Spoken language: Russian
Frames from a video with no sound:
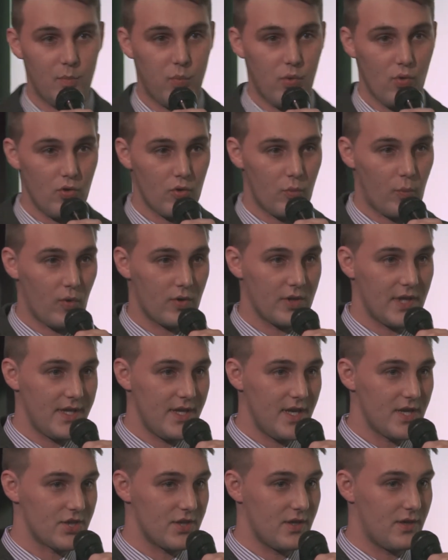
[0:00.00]
пурпур на
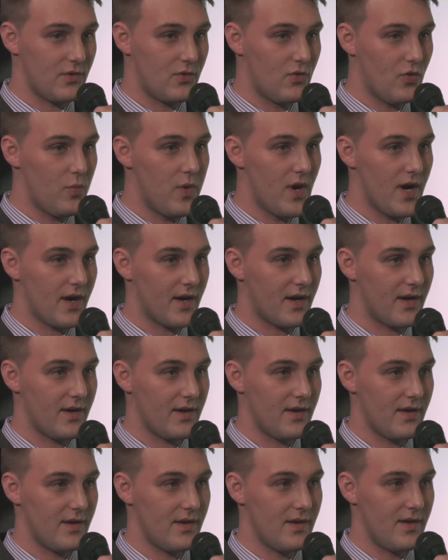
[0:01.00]
нежных губах?
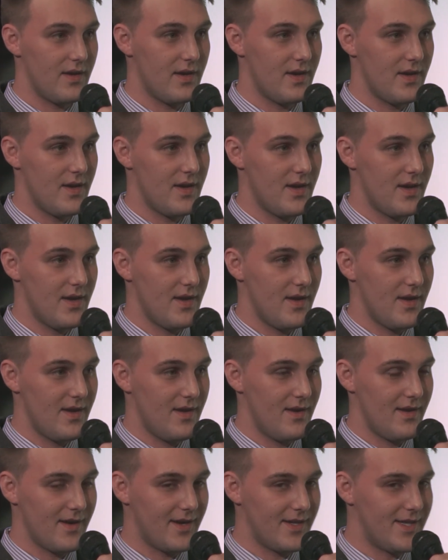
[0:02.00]

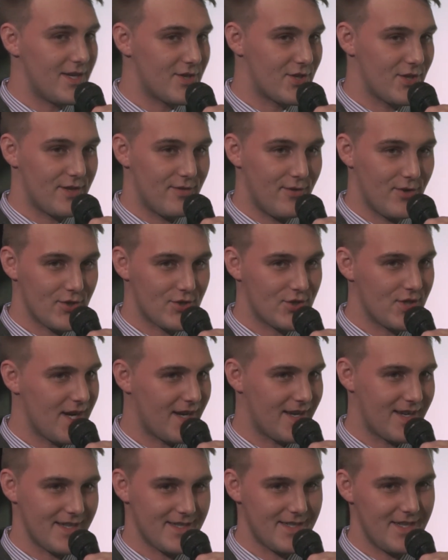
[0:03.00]
Где же твой
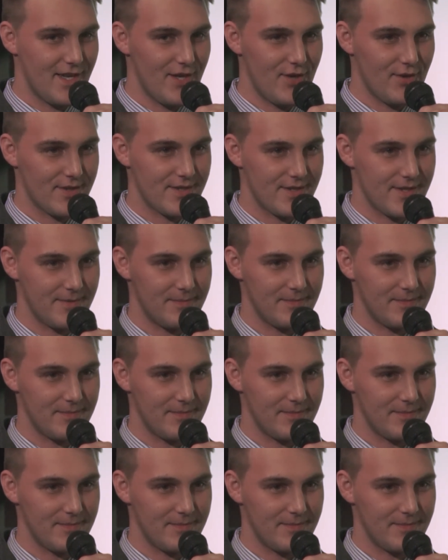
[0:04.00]
шаг раздается?